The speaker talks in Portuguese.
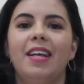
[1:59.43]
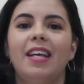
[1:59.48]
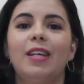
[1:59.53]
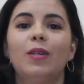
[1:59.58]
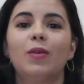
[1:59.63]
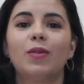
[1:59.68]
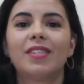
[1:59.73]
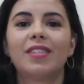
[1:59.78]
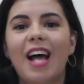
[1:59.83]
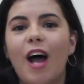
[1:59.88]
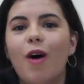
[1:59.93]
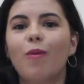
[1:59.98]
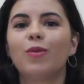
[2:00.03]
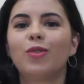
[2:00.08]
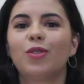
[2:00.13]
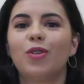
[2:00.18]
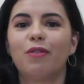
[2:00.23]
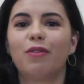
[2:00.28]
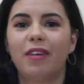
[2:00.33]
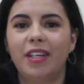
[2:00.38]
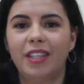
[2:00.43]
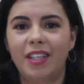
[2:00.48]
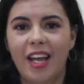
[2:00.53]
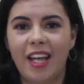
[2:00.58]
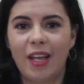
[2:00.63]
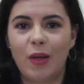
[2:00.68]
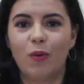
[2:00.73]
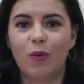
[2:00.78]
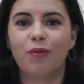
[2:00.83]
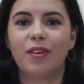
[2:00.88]
E no Salmos
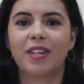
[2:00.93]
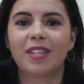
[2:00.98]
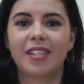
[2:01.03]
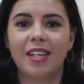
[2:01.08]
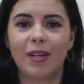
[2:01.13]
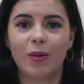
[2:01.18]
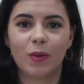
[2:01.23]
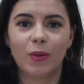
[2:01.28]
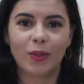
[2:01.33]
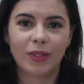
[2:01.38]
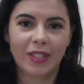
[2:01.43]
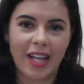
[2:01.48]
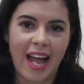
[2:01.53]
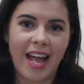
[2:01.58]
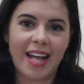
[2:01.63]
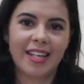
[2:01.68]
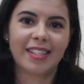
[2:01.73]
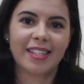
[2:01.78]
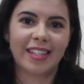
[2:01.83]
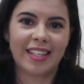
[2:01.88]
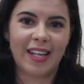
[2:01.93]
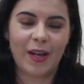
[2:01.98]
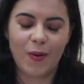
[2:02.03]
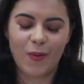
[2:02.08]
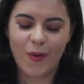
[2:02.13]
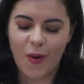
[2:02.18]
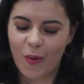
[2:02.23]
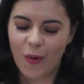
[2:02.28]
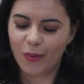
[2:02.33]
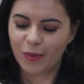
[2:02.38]
91, versículo 10 até
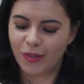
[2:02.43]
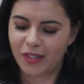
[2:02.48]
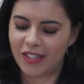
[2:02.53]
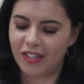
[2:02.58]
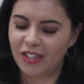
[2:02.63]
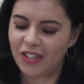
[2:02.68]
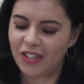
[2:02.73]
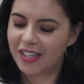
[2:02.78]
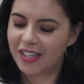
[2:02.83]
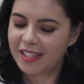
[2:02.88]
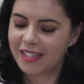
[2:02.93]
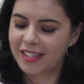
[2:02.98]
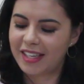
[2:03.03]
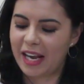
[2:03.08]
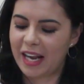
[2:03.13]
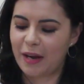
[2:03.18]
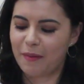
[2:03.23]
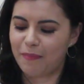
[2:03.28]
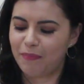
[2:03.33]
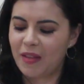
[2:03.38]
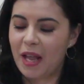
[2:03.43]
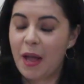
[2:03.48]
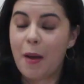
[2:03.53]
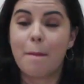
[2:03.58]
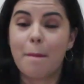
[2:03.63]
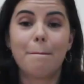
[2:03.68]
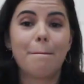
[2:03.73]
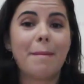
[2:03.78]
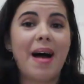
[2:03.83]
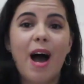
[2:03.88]
o 11, assim:
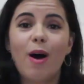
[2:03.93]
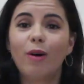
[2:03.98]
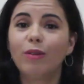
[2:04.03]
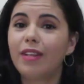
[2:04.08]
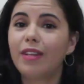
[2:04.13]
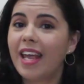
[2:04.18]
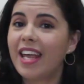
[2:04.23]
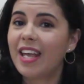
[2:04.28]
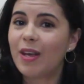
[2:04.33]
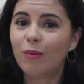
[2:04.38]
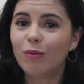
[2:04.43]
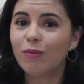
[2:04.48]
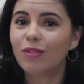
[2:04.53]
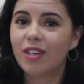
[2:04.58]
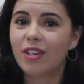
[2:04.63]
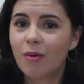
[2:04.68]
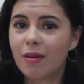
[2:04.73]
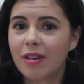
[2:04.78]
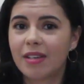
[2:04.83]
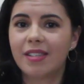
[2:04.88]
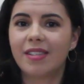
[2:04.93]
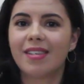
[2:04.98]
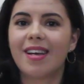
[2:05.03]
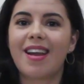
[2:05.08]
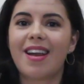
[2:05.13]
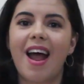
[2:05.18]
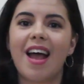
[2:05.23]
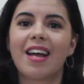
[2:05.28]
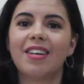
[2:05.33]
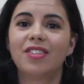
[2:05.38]
Mal nenhum te
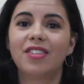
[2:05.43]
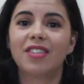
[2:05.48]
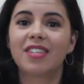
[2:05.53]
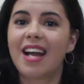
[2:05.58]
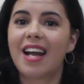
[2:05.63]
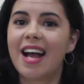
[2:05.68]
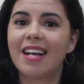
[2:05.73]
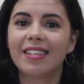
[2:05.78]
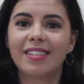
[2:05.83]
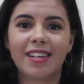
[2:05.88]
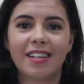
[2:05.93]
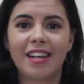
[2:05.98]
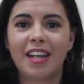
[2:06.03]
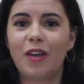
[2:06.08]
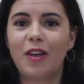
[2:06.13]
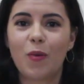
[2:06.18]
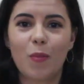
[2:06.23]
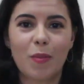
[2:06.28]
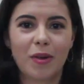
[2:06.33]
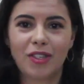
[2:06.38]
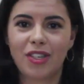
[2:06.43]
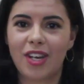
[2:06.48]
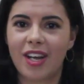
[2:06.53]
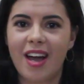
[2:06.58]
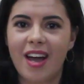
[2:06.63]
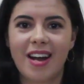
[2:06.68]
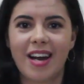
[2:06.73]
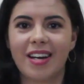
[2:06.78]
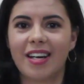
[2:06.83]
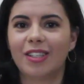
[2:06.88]
alcançará e desgraça nenhuma
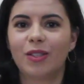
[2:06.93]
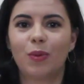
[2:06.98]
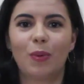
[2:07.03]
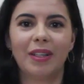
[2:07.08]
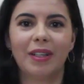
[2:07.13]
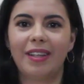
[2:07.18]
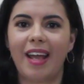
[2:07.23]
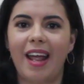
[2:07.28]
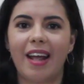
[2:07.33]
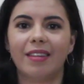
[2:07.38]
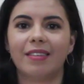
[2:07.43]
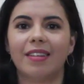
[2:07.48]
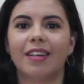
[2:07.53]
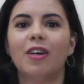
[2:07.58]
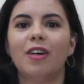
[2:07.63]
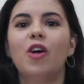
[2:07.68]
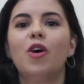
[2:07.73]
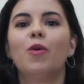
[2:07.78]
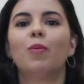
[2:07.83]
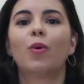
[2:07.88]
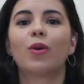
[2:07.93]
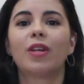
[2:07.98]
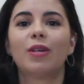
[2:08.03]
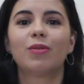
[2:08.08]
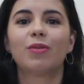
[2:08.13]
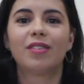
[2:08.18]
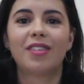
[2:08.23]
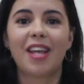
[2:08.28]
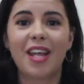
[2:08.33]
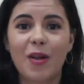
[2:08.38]
chegará na tua tenda, porque
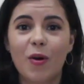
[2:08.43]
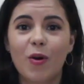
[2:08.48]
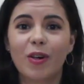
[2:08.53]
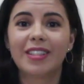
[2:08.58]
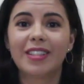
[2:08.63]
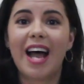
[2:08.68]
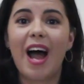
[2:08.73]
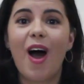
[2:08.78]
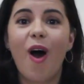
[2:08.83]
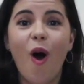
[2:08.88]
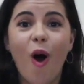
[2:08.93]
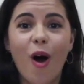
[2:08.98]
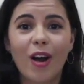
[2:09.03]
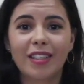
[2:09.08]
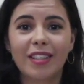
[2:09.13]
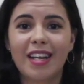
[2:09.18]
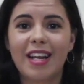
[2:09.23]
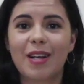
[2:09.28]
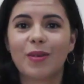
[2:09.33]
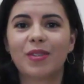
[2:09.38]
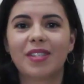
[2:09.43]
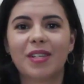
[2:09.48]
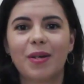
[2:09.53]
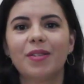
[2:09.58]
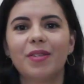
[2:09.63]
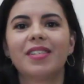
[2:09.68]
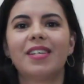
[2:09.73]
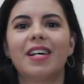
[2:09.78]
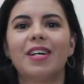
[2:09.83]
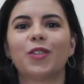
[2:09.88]
o Senhor dá ordem aos
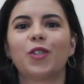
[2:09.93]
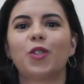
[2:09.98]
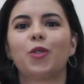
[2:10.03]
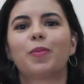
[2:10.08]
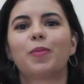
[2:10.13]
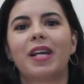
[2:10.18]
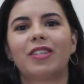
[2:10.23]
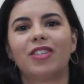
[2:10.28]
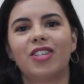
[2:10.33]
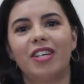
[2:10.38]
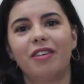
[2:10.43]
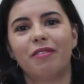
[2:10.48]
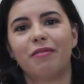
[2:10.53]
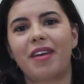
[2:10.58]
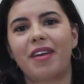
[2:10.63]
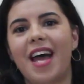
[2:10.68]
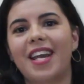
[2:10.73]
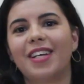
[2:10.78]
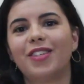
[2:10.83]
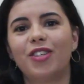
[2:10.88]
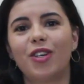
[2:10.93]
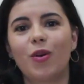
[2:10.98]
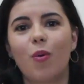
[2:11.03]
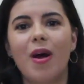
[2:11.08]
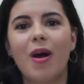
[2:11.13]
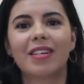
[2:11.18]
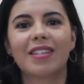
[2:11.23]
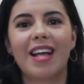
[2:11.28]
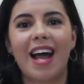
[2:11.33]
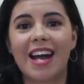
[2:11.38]
seus anjos para te livrar e te
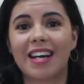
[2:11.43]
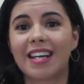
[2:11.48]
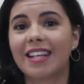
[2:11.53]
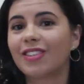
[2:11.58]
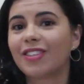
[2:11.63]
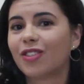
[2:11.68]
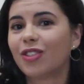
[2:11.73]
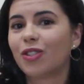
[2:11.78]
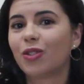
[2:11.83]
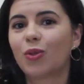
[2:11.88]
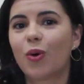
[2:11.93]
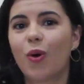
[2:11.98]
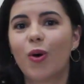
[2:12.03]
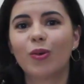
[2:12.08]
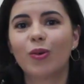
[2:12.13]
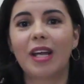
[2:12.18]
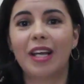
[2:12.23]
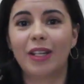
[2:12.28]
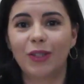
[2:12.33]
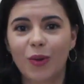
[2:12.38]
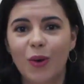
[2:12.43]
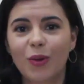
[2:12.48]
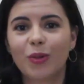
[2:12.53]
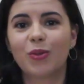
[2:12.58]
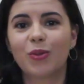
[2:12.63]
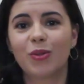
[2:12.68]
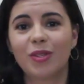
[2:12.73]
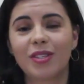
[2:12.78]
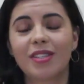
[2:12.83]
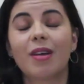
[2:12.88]
guardar to em
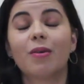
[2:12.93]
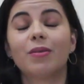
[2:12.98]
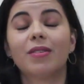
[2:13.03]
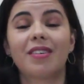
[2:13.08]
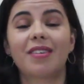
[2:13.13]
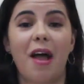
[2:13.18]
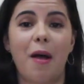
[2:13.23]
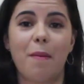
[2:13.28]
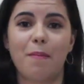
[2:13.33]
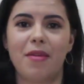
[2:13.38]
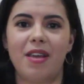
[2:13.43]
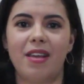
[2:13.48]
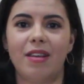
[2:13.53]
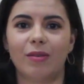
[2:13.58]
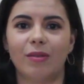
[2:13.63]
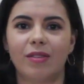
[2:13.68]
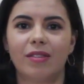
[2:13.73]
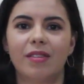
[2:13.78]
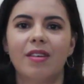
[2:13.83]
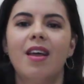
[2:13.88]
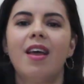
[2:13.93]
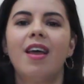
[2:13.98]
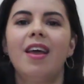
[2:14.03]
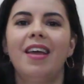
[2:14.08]
todos os teus caminhos.